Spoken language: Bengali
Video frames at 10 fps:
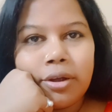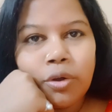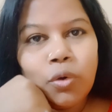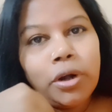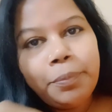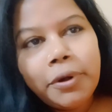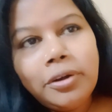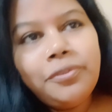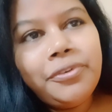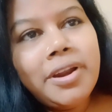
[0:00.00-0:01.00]
গুড
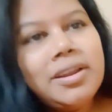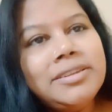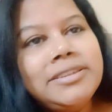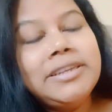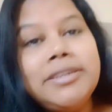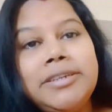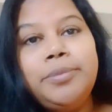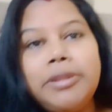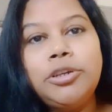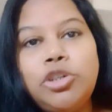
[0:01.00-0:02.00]
আফটারনুন ফ্রেন্ডস যা
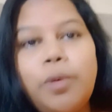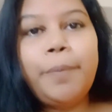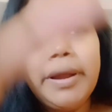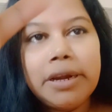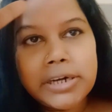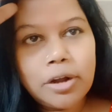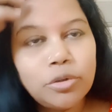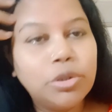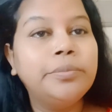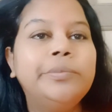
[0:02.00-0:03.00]
সীমাতে সবাইকে
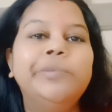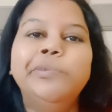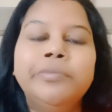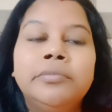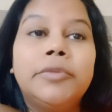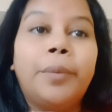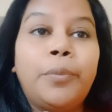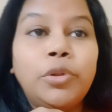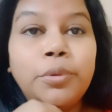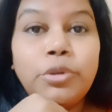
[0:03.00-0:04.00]
স্বাগতম তা
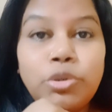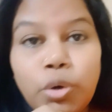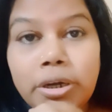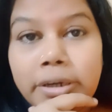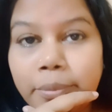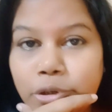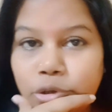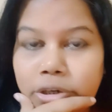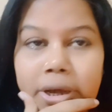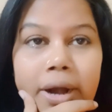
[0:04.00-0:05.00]
প্রথমত শরীরটা
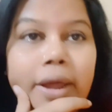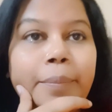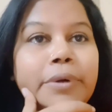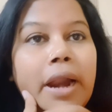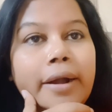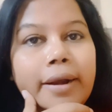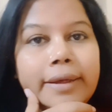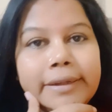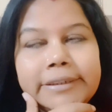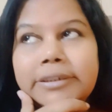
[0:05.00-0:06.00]
ভীষণই খারাপ ঠান্ডা
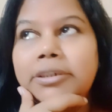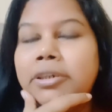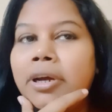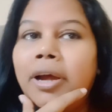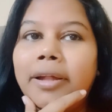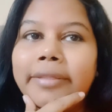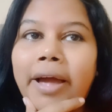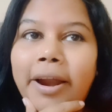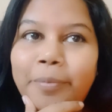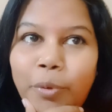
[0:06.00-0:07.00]
লেগেছে
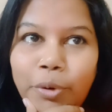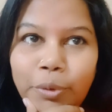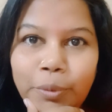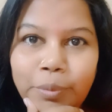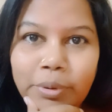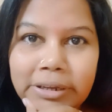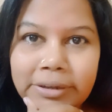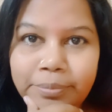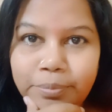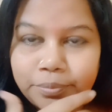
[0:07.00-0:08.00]
তারপরেও বলি
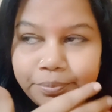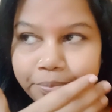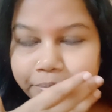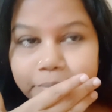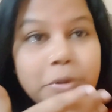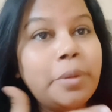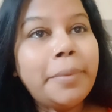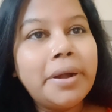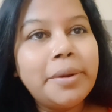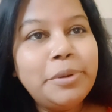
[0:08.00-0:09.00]

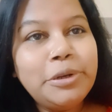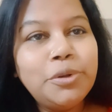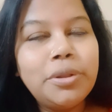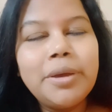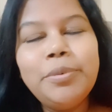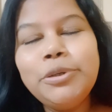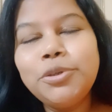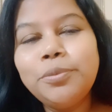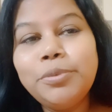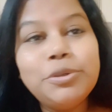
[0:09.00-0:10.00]
আমরা একটা ভিডিও দেখে
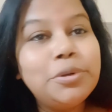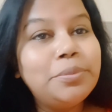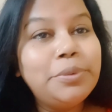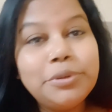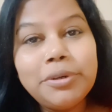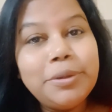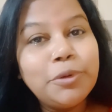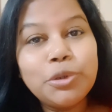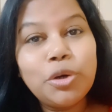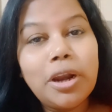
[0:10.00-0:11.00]
ভীষণ ভীষণ ভীষণ
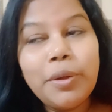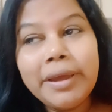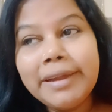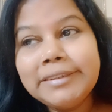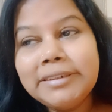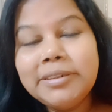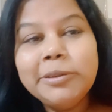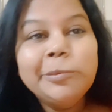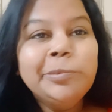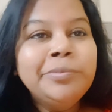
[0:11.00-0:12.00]
ইমোশনাল হয়ে গেছি
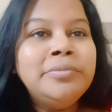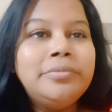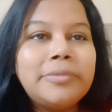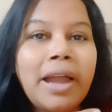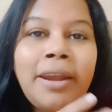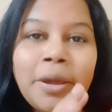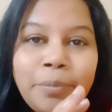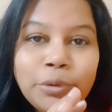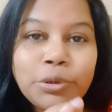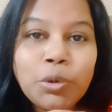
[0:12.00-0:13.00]
আই লাভ
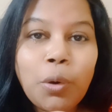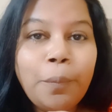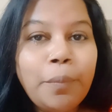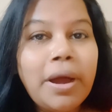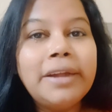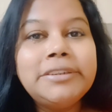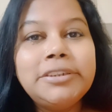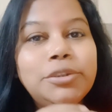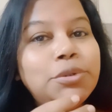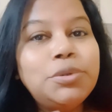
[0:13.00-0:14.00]
ইউ সো মাচ
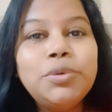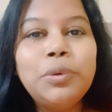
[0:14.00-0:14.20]
টু